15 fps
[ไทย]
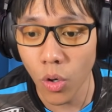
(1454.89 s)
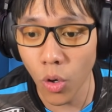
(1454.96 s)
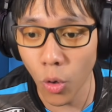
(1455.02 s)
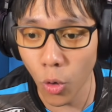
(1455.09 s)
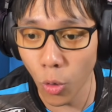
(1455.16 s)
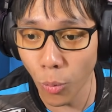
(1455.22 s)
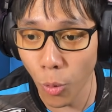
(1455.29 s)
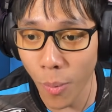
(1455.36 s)
โอ้
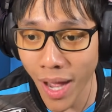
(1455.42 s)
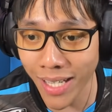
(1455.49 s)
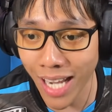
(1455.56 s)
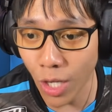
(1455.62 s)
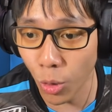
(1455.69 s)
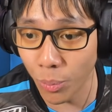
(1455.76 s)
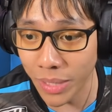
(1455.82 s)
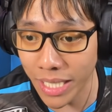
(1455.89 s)
โห หมู่บ้าน
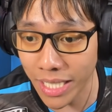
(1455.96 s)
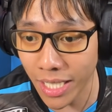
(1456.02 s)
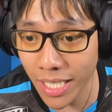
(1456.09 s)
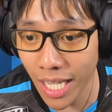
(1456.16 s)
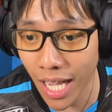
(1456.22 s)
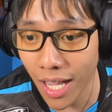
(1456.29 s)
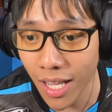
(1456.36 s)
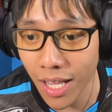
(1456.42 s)
อารมณ์ดีนะ
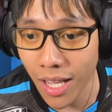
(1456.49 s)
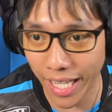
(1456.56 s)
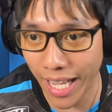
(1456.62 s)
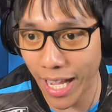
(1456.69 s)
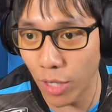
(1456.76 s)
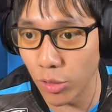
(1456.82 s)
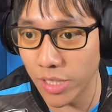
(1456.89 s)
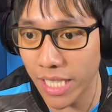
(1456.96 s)
เนี่ยฮะ
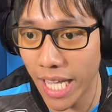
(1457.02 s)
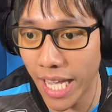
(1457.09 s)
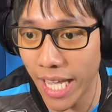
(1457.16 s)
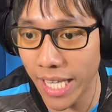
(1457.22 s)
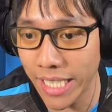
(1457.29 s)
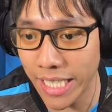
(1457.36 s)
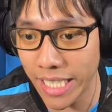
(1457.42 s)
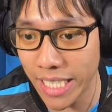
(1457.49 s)
ข่าวแซ
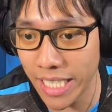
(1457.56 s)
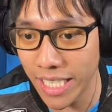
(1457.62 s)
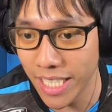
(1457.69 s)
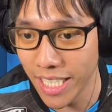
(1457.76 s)
นดี